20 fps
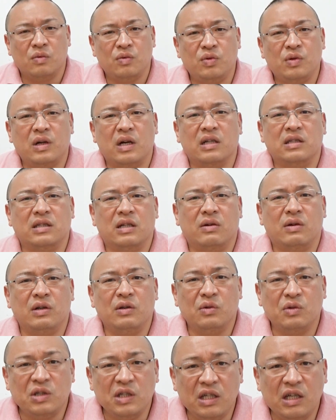深澤
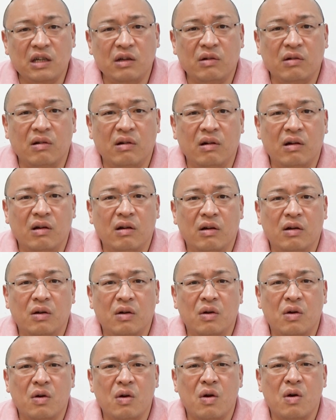義彦、
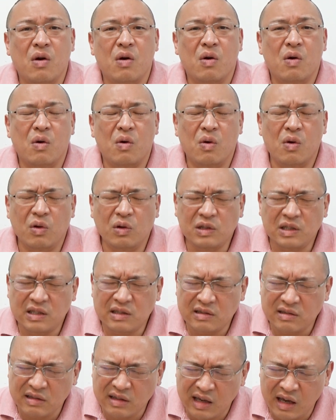落
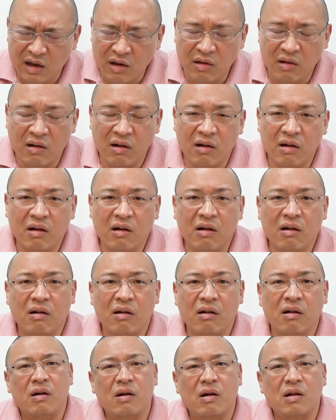ち着けよ。
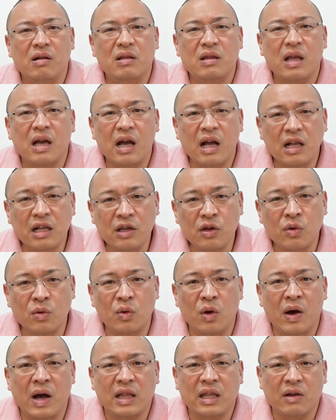何
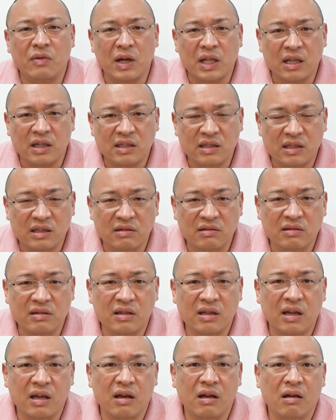をわたわたしてる
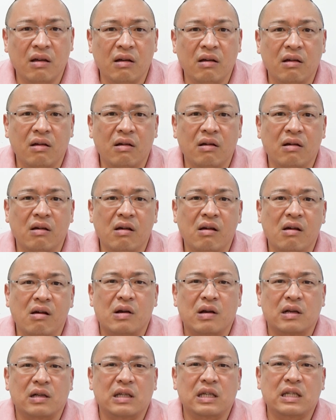んだよ。
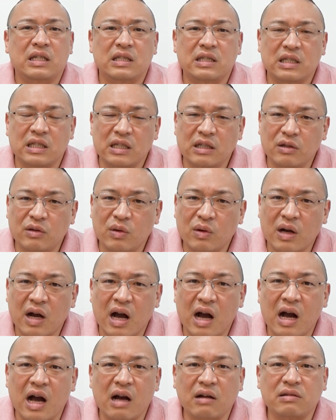きちんと
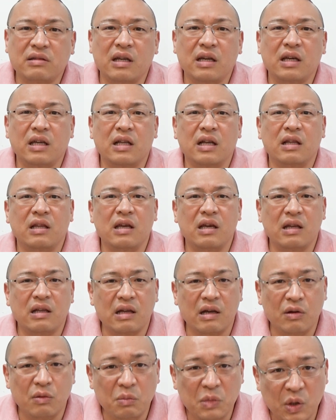科学的な
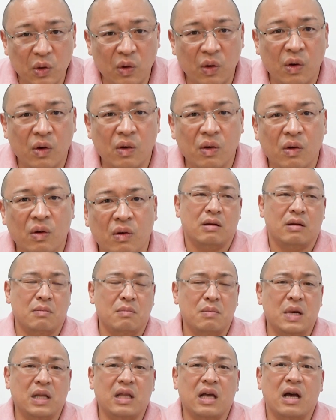データを見ろ。
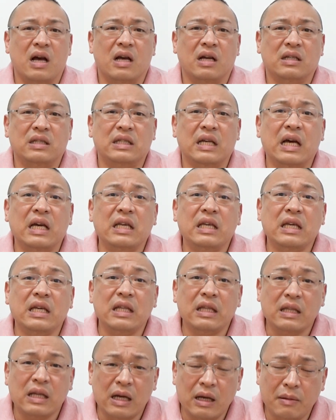また最
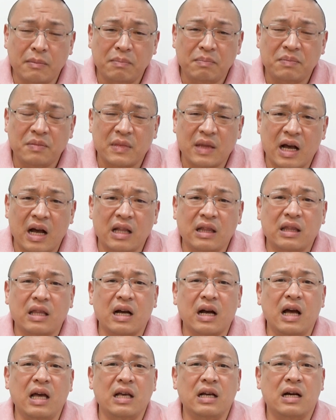近な、あっ
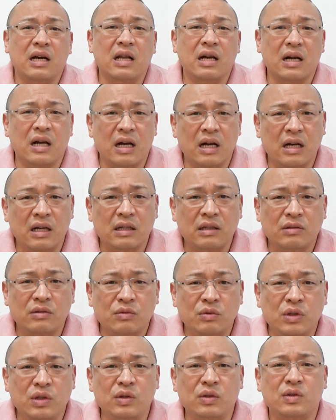たかいからか
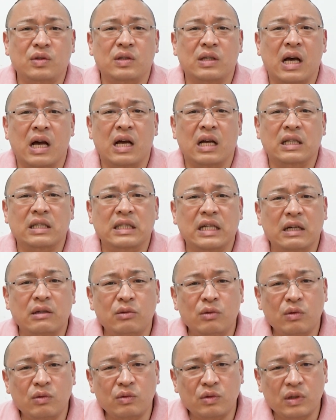ウイルスが
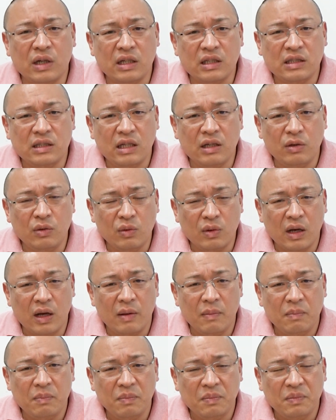弱毒化しているの
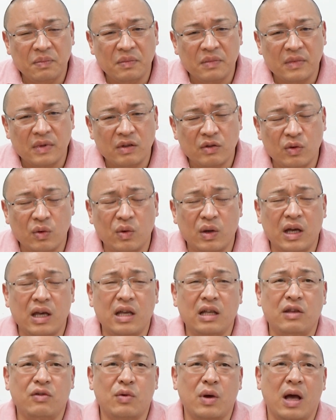か、そこら
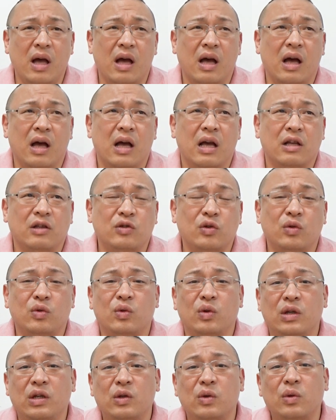辺にはちょっ
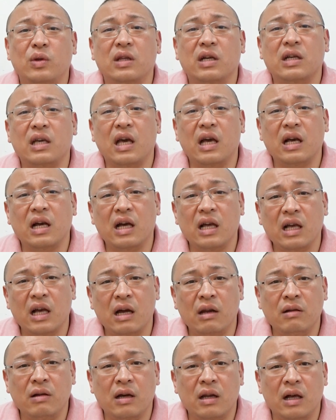といろんな見解
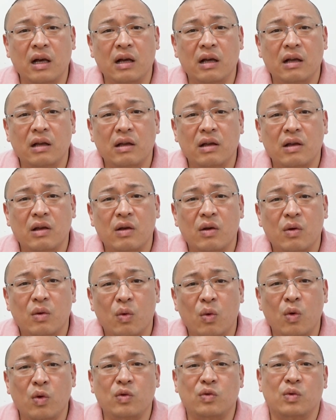があるから
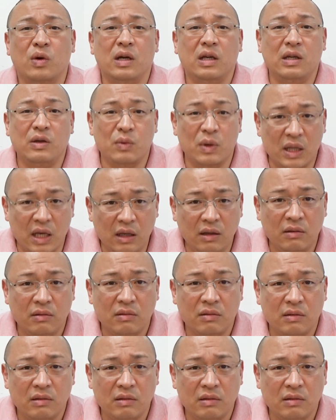多くは言わない。